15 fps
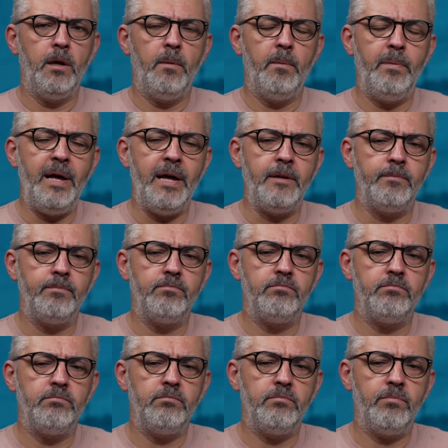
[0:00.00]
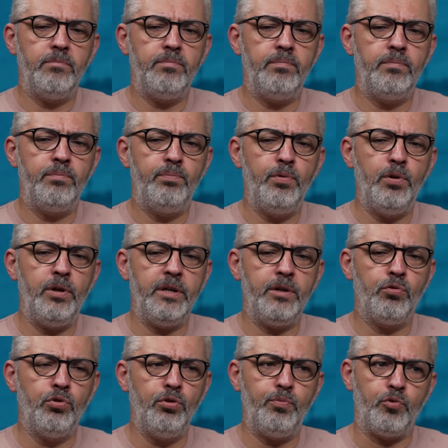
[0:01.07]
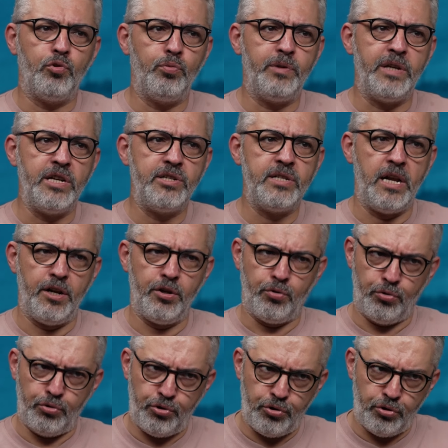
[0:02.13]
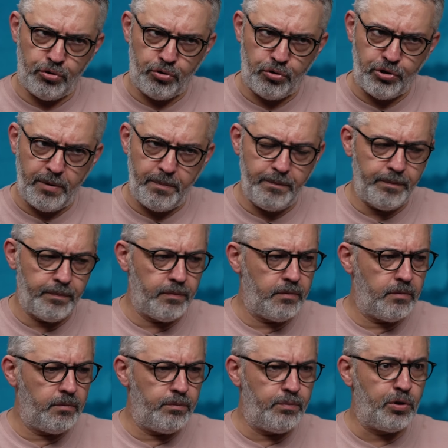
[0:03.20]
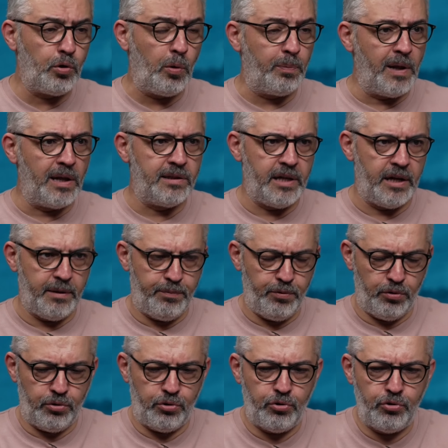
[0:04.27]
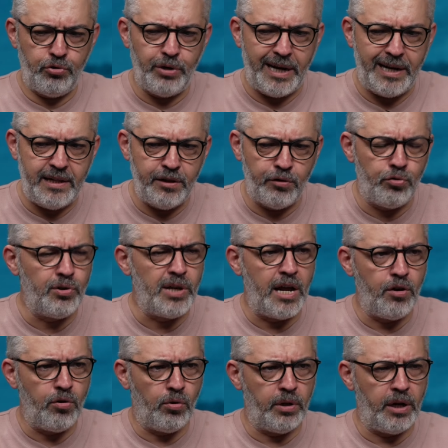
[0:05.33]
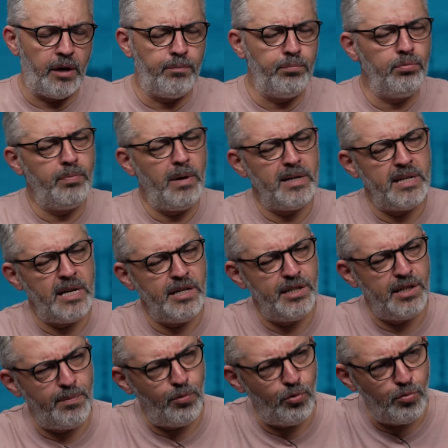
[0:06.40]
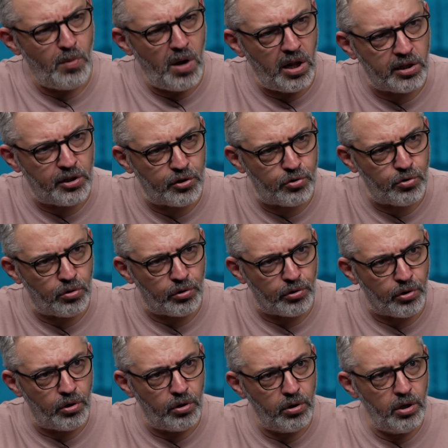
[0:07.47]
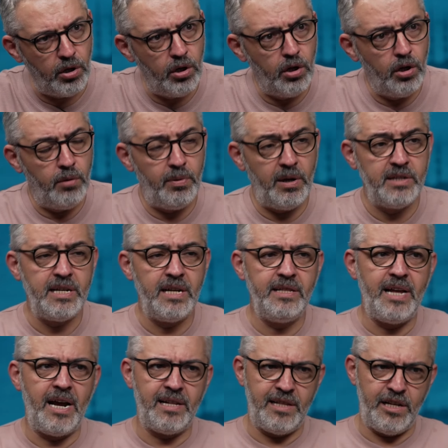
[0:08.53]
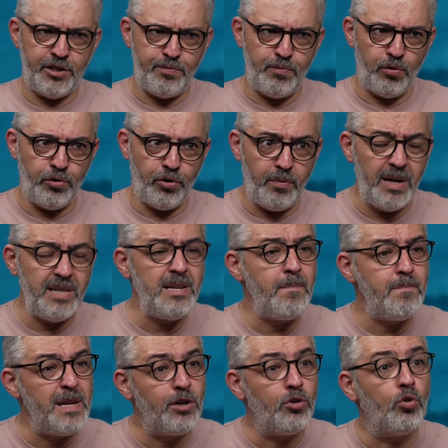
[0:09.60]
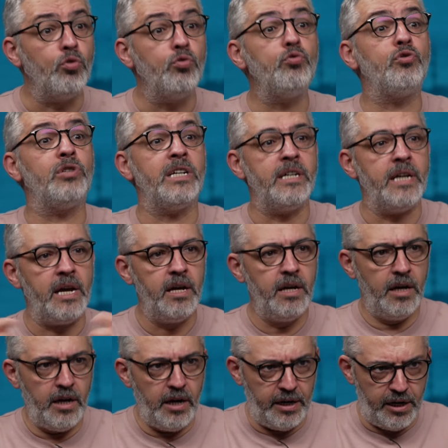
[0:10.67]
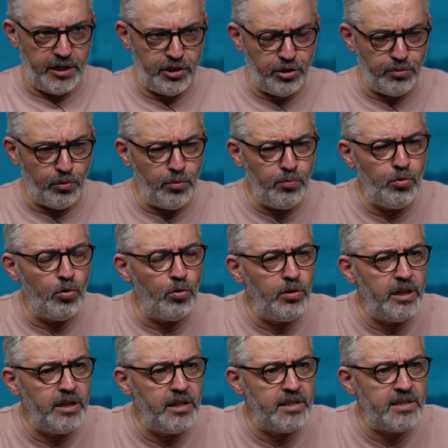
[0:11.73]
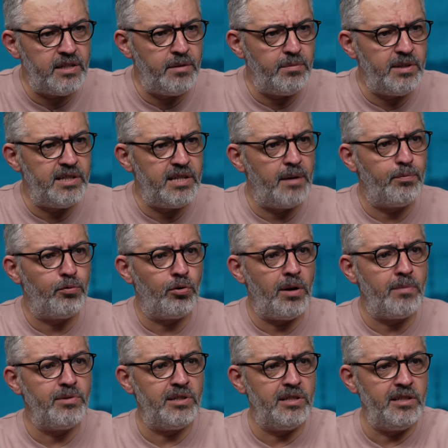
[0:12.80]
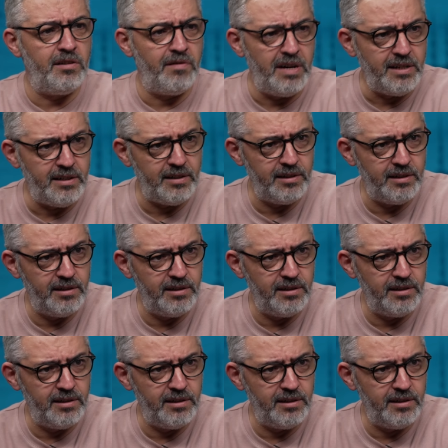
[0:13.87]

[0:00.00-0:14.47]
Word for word: Ben böyle grup grup gençlerle görüşüyoruz hocam. Bir toplantılar yapıyoruz sürekli düzenli olarak. Bu bazen kitap okuma halkası oluyor. Bazen dertleşme oluyor. Bazen bir konu üzerine araştırma Bu konuların arasında bilgisayar programcılığı da var.